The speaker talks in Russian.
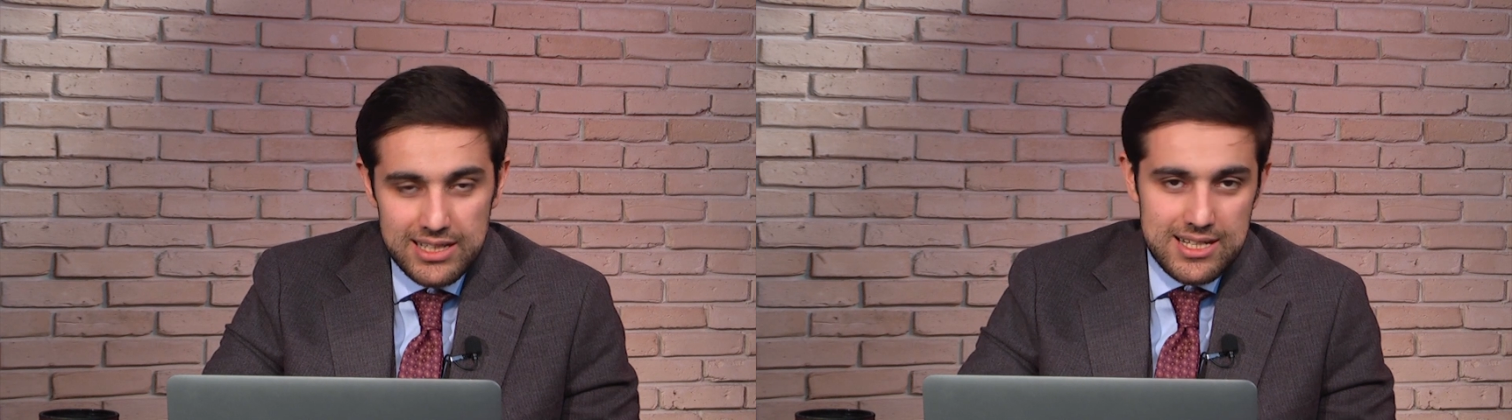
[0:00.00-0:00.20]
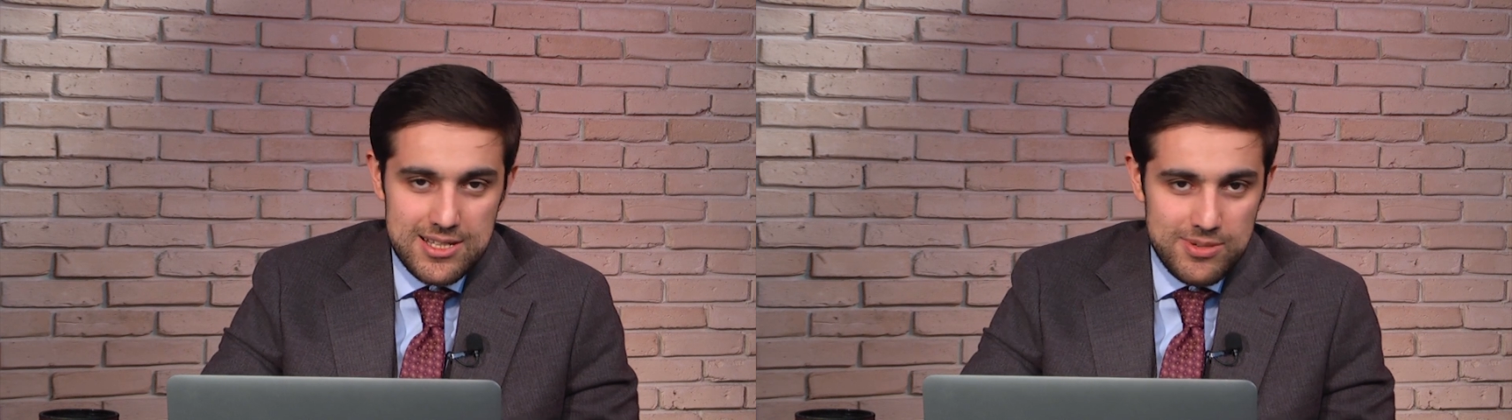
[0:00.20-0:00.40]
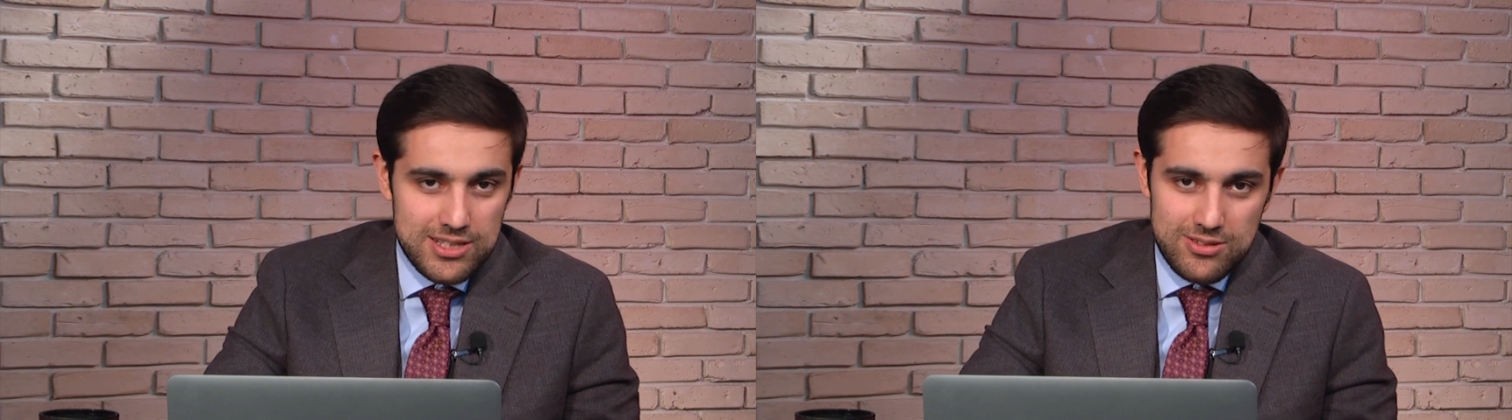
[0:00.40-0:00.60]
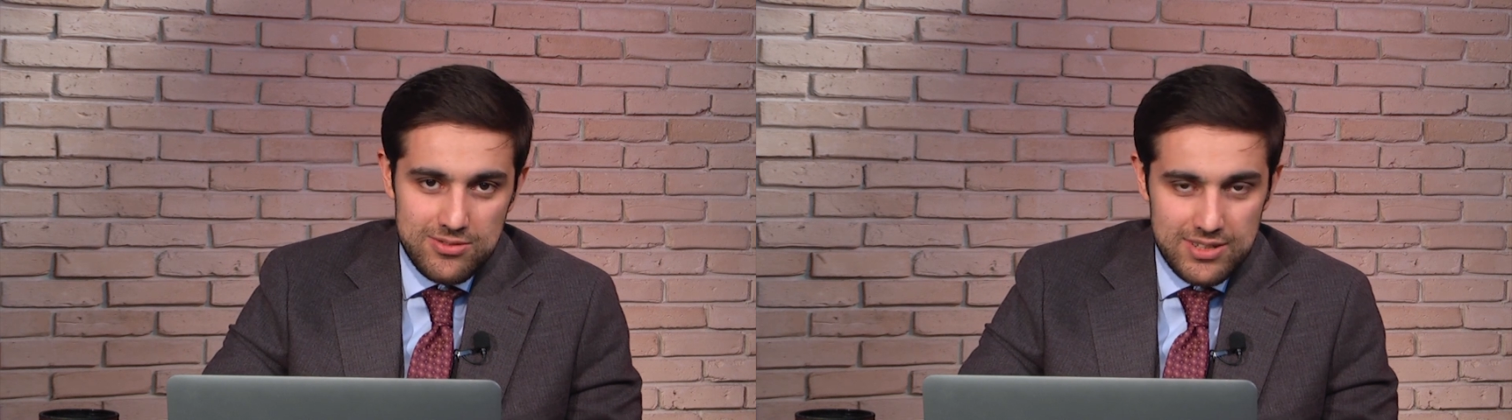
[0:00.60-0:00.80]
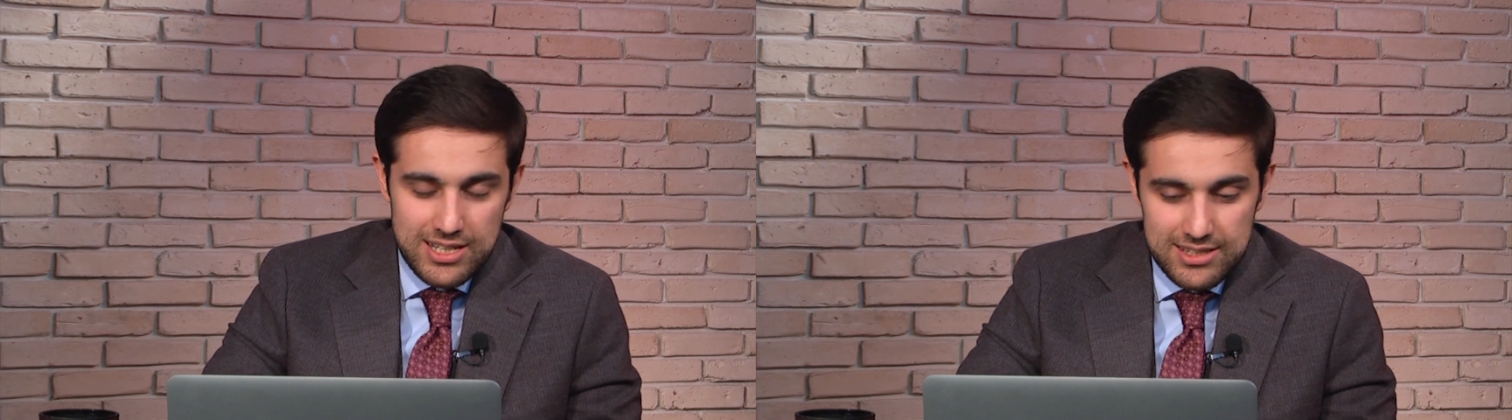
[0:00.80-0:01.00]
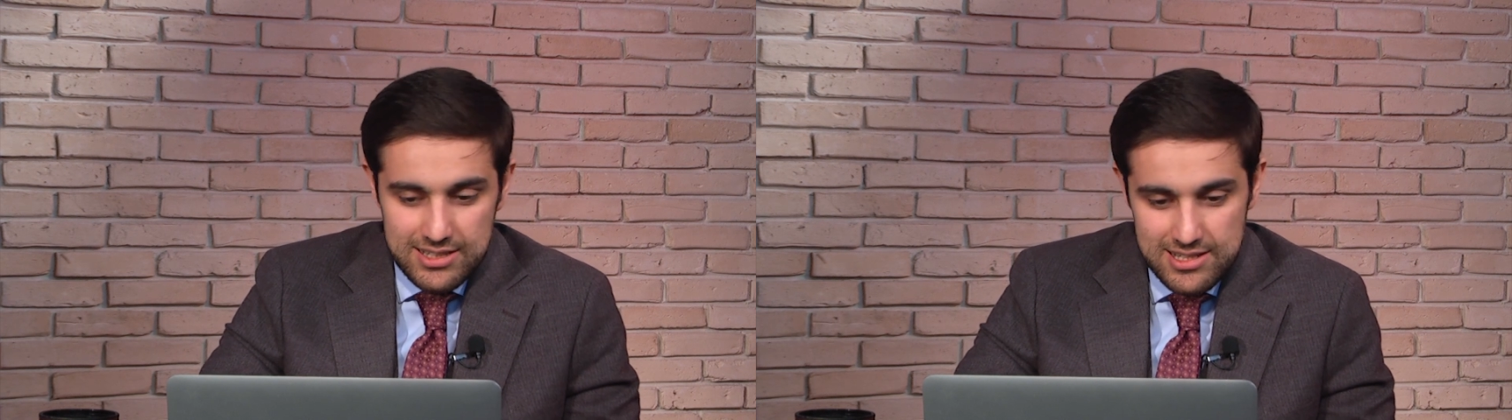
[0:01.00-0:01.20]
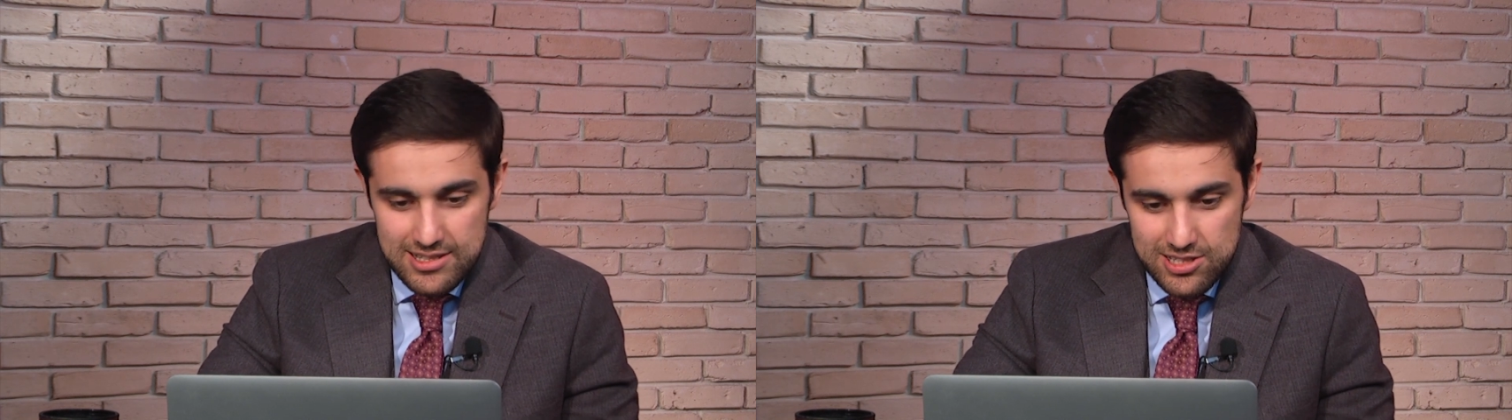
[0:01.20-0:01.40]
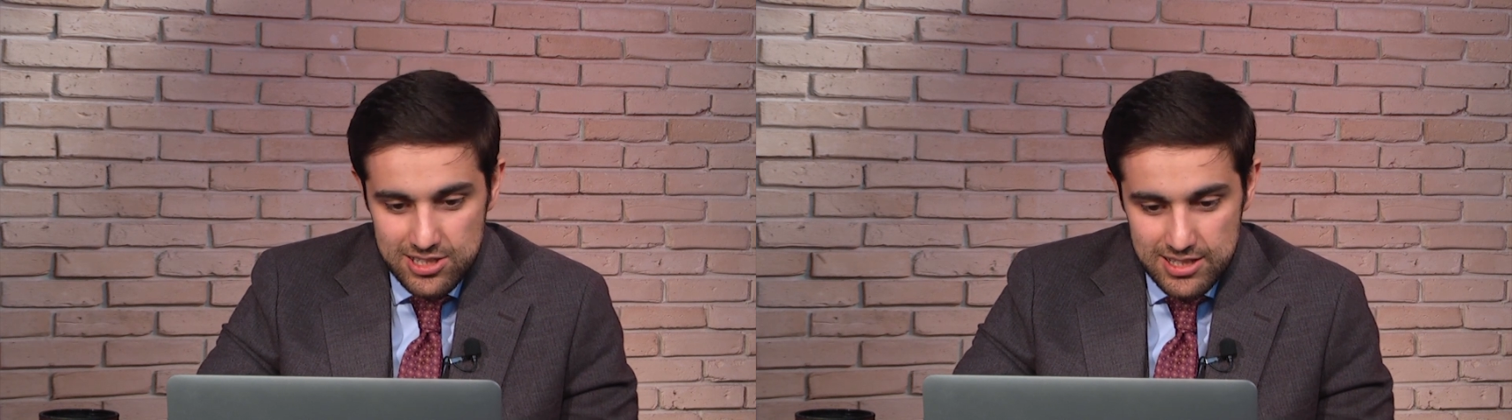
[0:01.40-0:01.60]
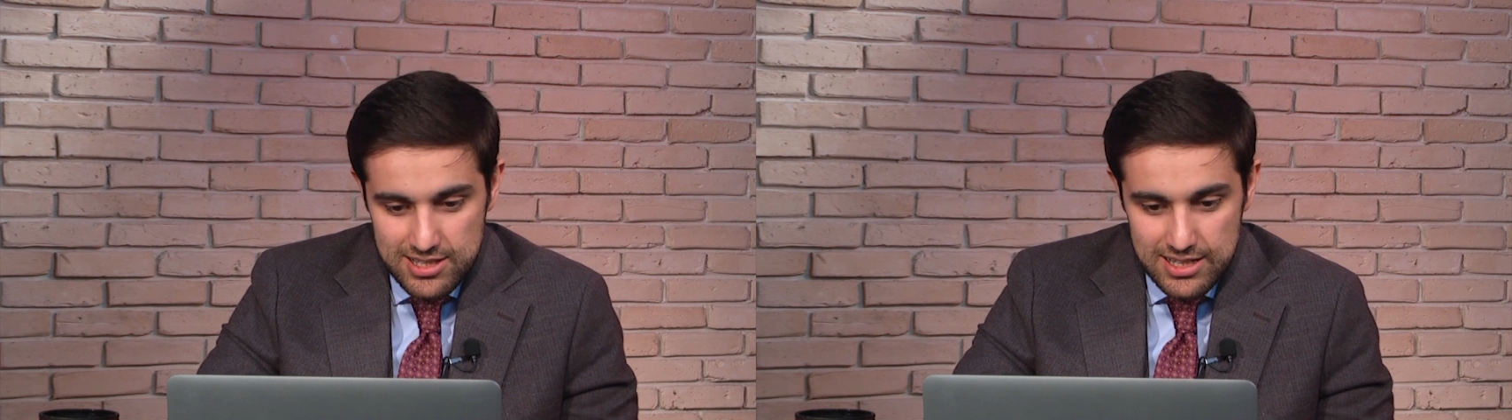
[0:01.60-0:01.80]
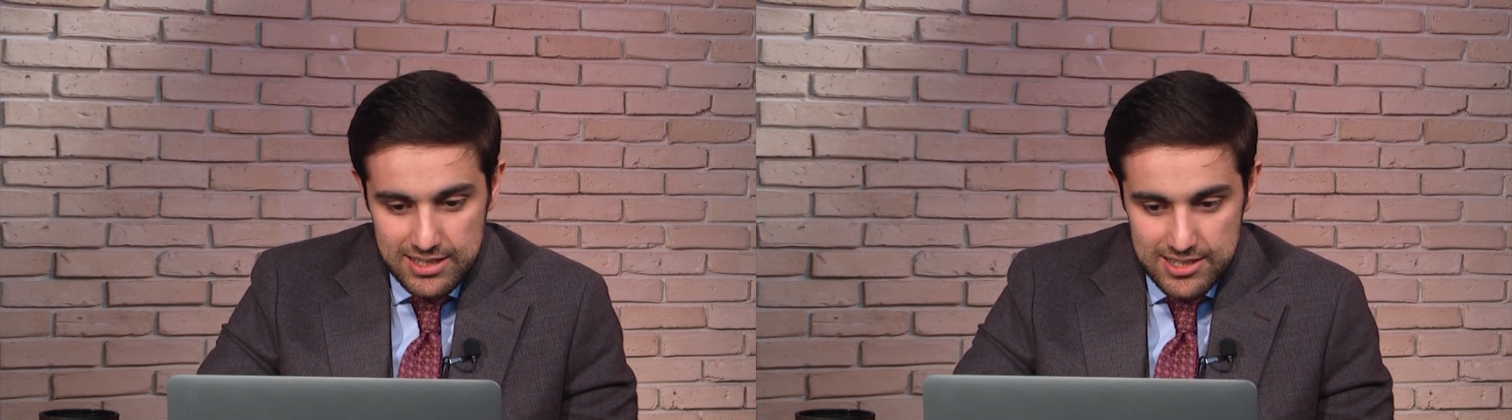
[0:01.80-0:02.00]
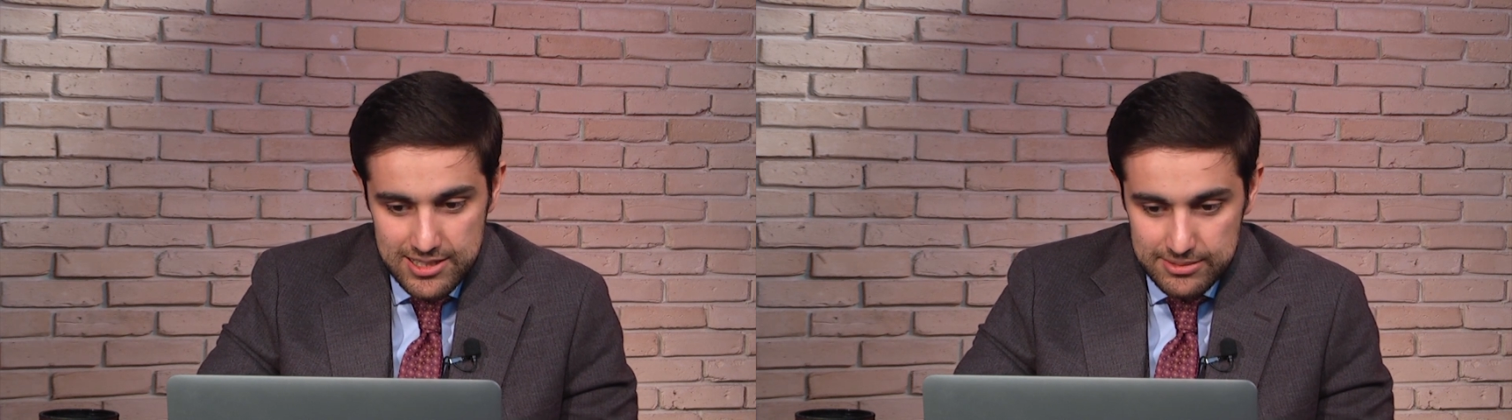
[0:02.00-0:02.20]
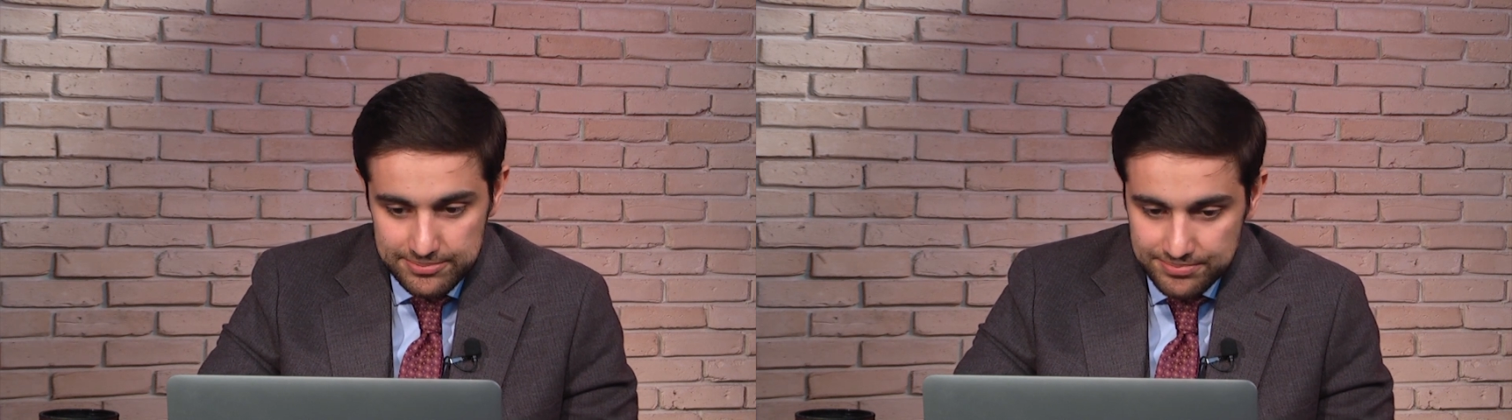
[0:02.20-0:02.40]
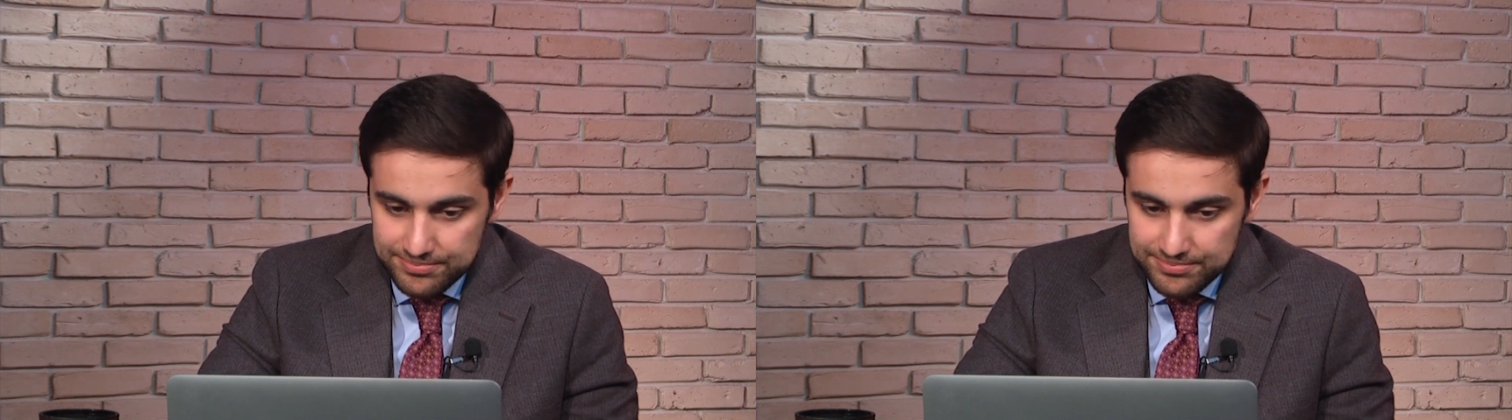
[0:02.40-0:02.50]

и рассматривает варианты различных санкций.